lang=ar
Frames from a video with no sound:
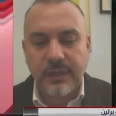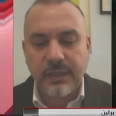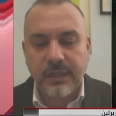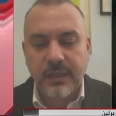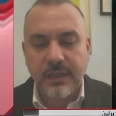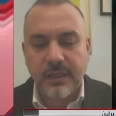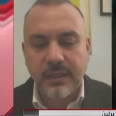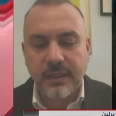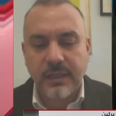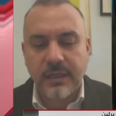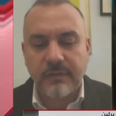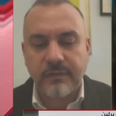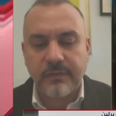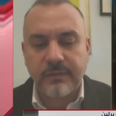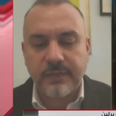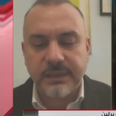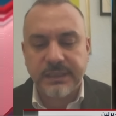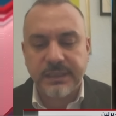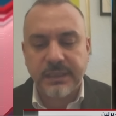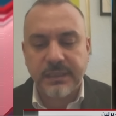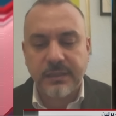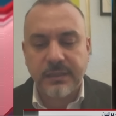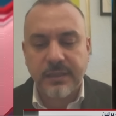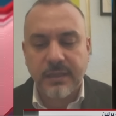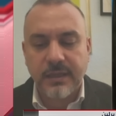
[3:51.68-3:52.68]
الالف
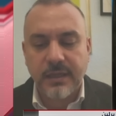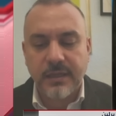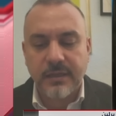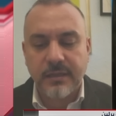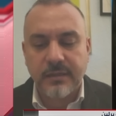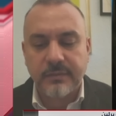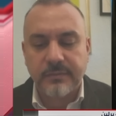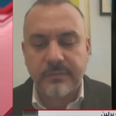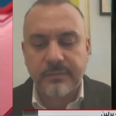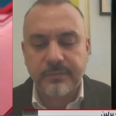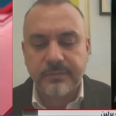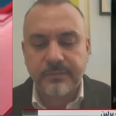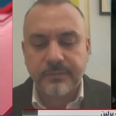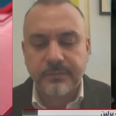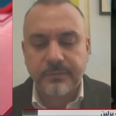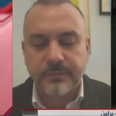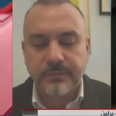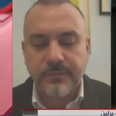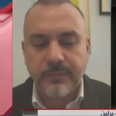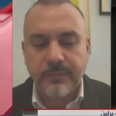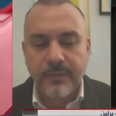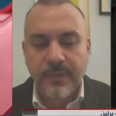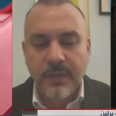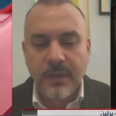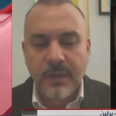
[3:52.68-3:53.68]
بصيدنايا
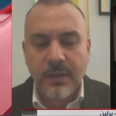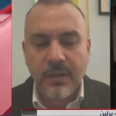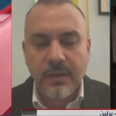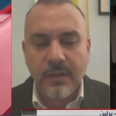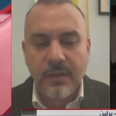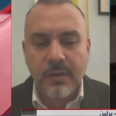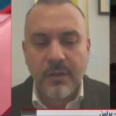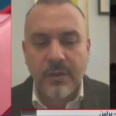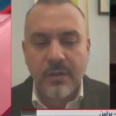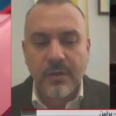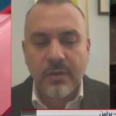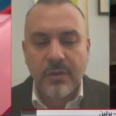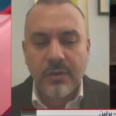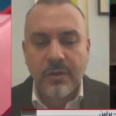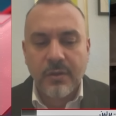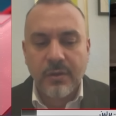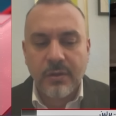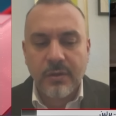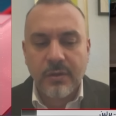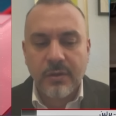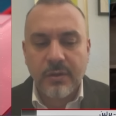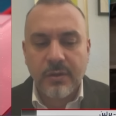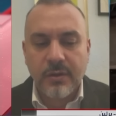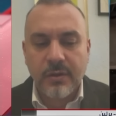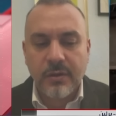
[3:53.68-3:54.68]

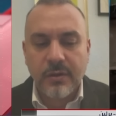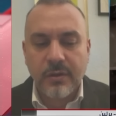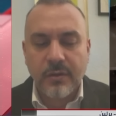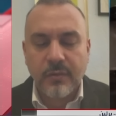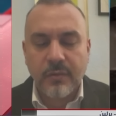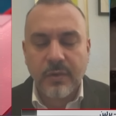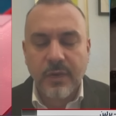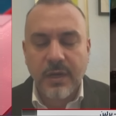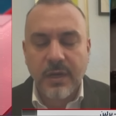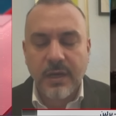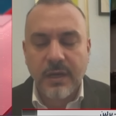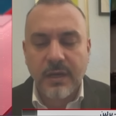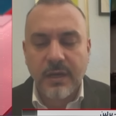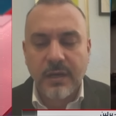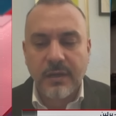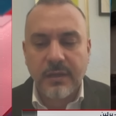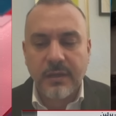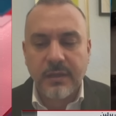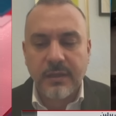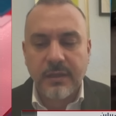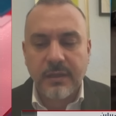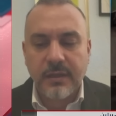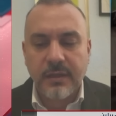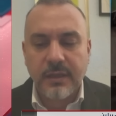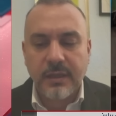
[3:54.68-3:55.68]
آه،
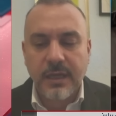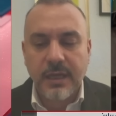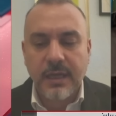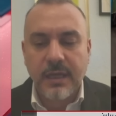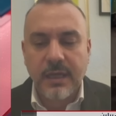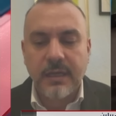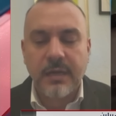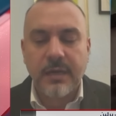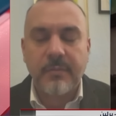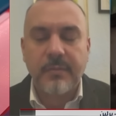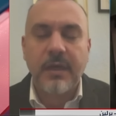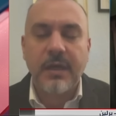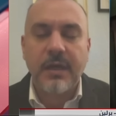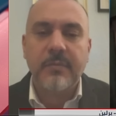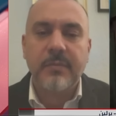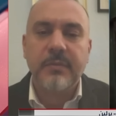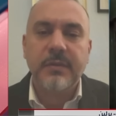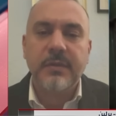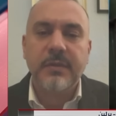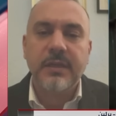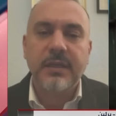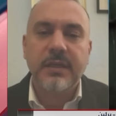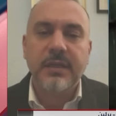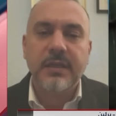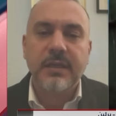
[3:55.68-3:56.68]
وكان
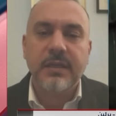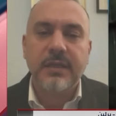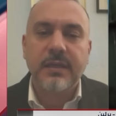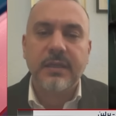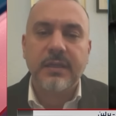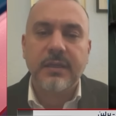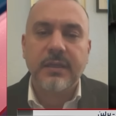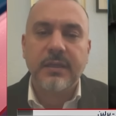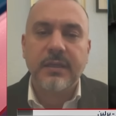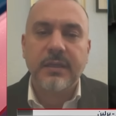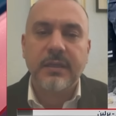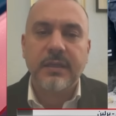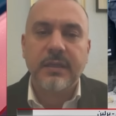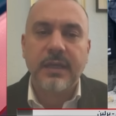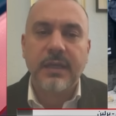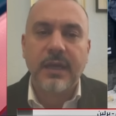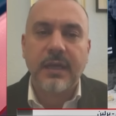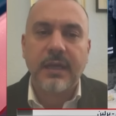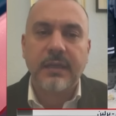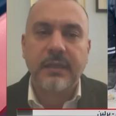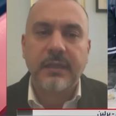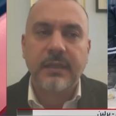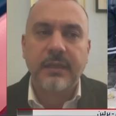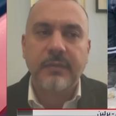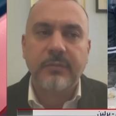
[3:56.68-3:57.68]
امامي آه، آه،
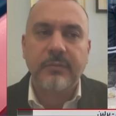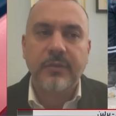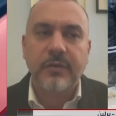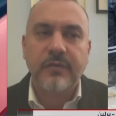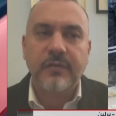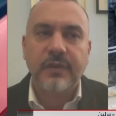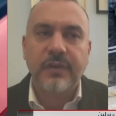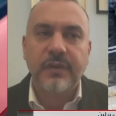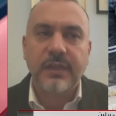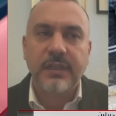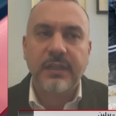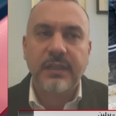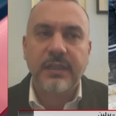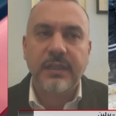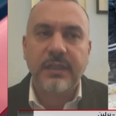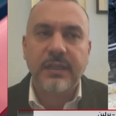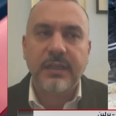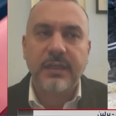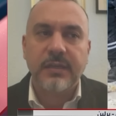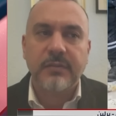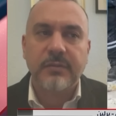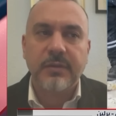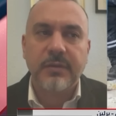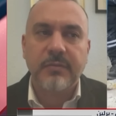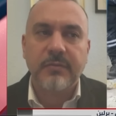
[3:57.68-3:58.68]
يعني منفردي انا كنت
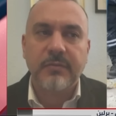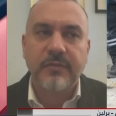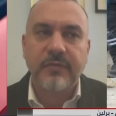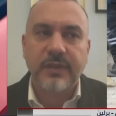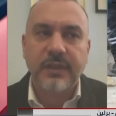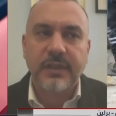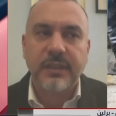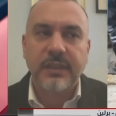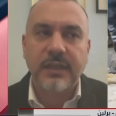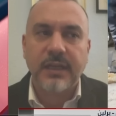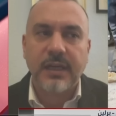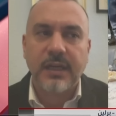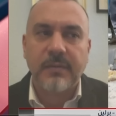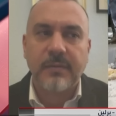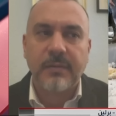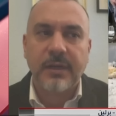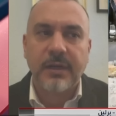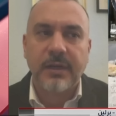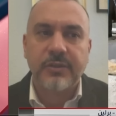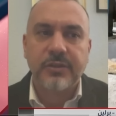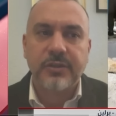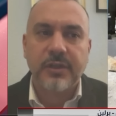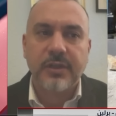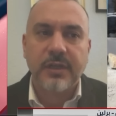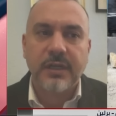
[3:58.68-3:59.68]
بمنفردي رقم
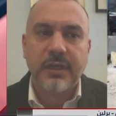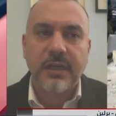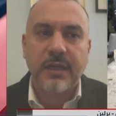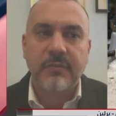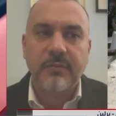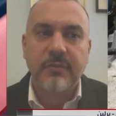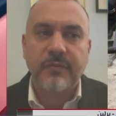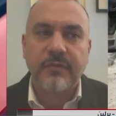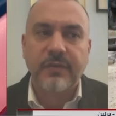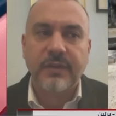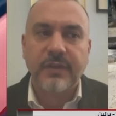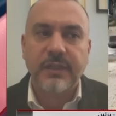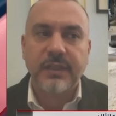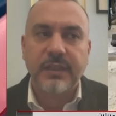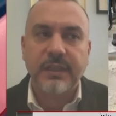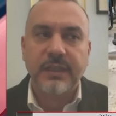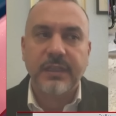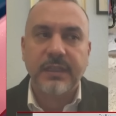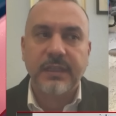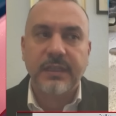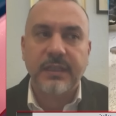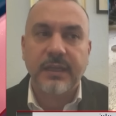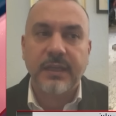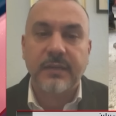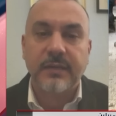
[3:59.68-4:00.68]
10 كان منفردي
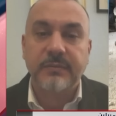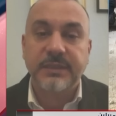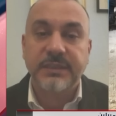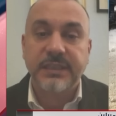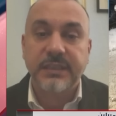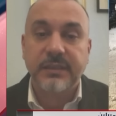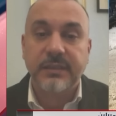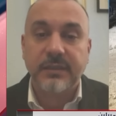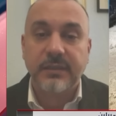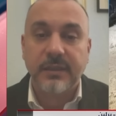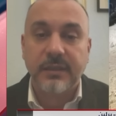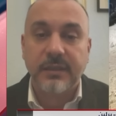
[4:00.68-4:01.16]
رقم 6